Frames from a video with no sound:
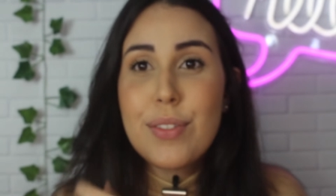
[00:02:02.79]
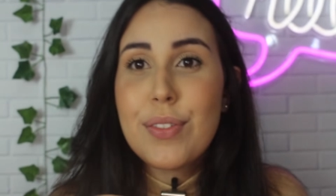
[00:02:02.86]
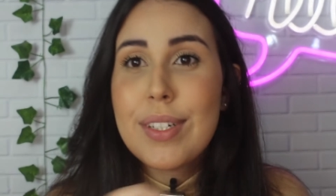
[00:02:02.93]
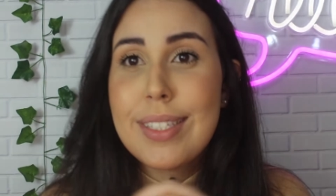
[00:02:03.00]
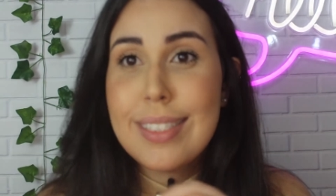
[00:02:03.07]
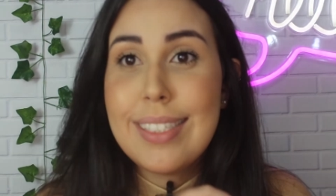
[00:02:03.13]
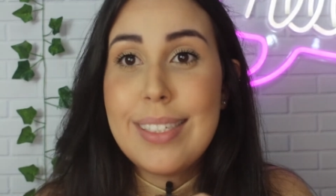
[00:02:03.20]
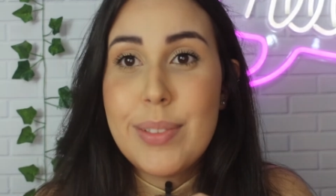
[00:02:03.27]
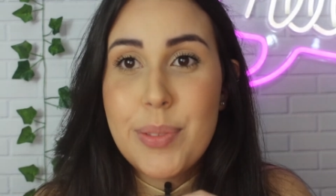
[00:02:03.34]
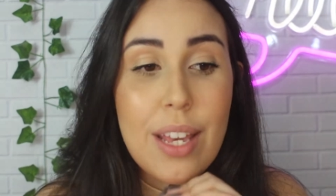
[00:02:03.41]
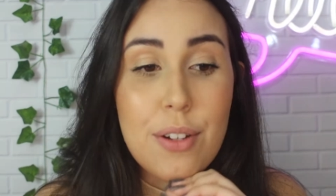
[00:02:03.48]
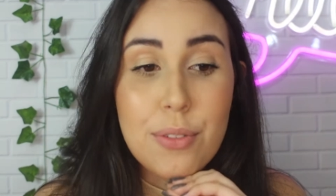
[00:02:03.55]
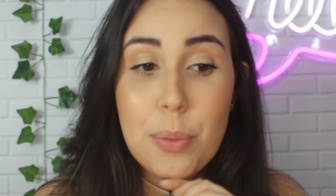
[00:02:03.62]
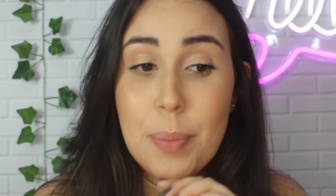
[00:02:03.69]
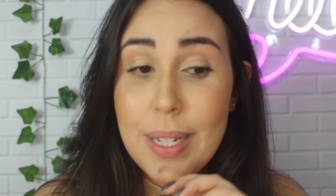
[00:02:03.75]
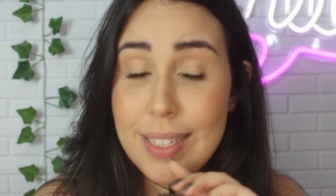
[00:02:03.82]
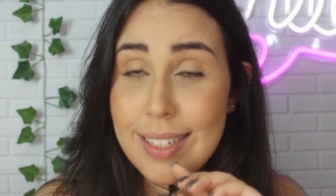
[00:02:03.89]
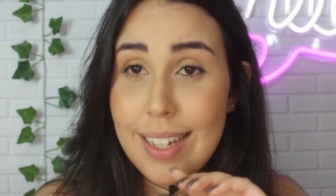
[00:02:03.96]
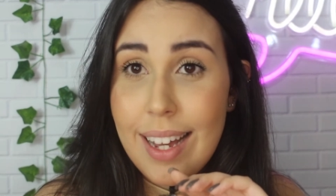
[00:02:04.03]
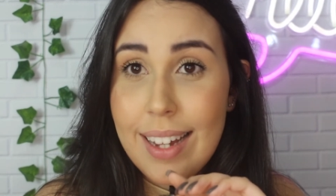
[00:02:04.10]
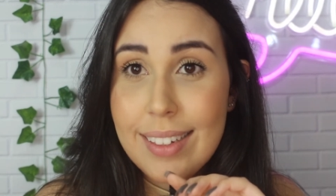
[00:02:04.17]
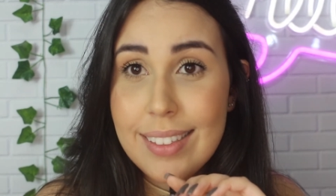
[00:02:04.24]
vou fazer? Eu vou
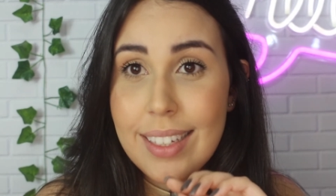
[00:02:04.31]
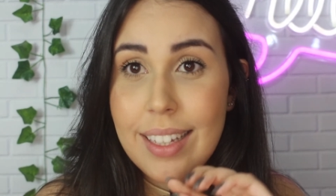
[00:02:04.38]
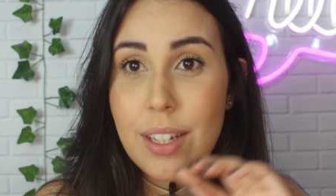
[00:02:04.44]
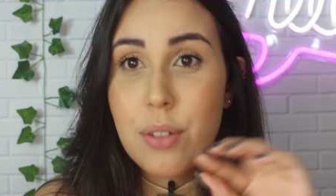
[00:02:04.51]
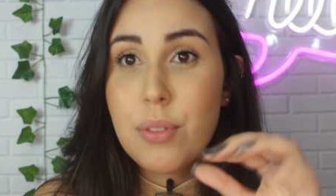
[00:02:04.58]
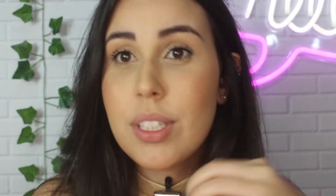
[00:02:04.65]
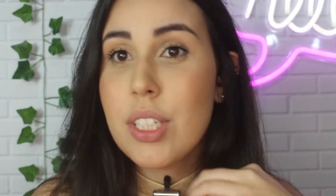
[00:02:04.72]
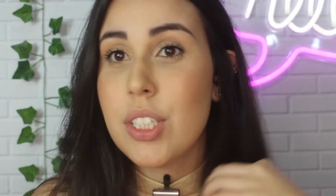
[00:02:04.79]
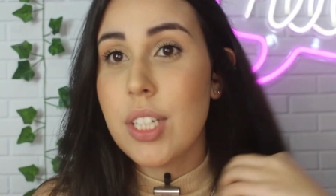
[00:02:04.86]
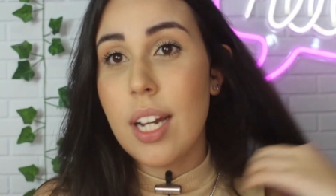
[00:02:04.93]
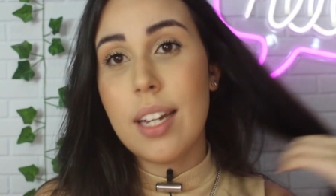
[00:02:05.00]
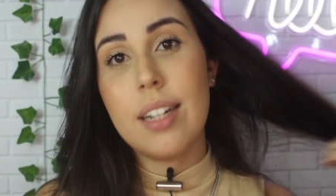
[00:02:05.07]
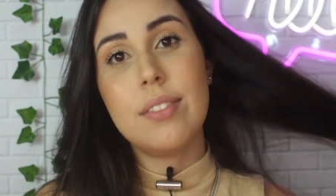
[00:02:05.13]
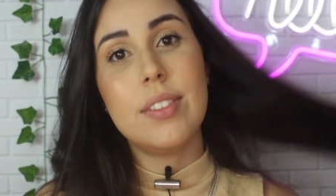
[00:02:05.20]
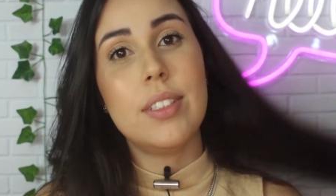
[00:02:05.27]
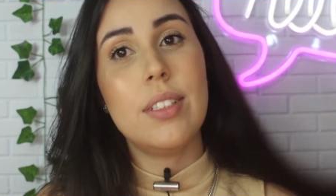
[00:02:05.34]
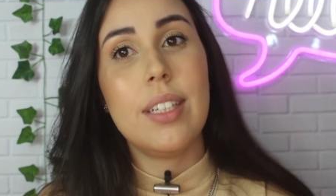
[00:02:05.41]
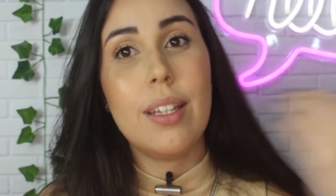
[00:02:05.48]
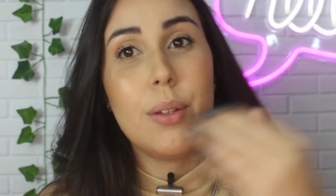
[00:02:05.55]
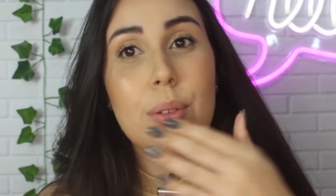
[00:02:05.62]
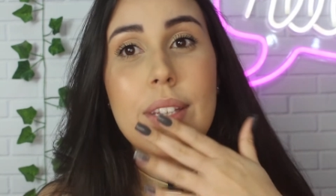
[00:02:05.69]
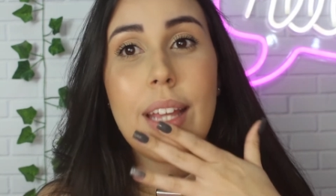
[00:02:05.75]
passar e eu vou deixar gravando
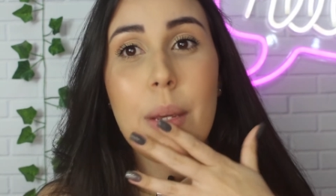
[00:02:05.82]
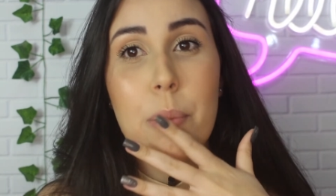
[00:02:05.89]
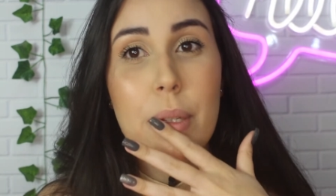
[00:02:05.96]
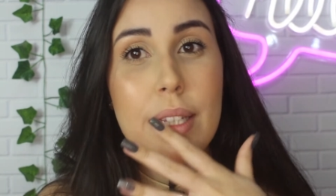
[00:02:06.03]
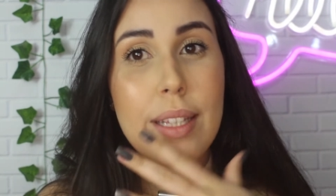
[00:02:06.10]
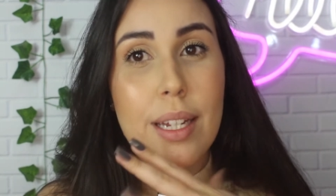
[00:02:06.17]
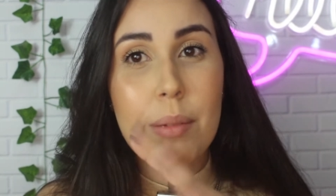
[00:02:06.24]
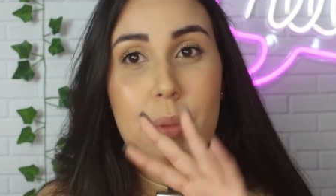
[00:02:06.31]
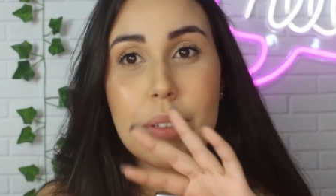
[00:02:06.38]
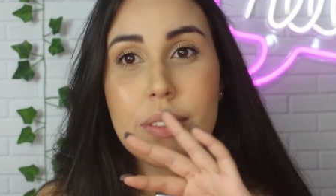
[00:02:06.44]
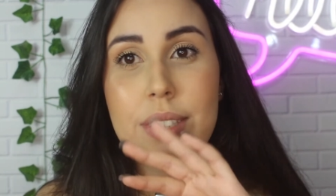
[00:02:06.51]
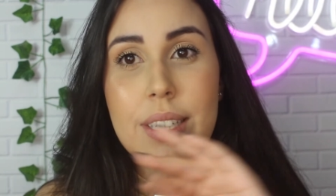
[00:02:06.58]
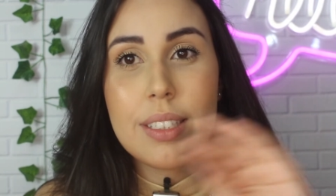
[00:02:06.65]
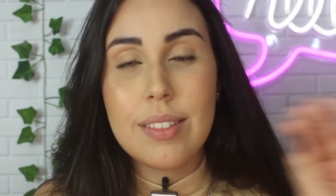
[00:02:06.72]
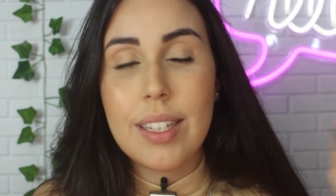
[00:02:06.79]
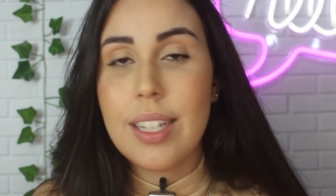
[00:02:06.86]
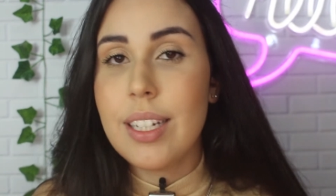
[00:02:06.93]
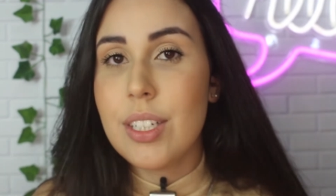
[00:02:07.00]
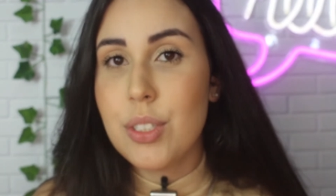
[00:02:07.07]
aqui o tempo inteiro para vocês verem a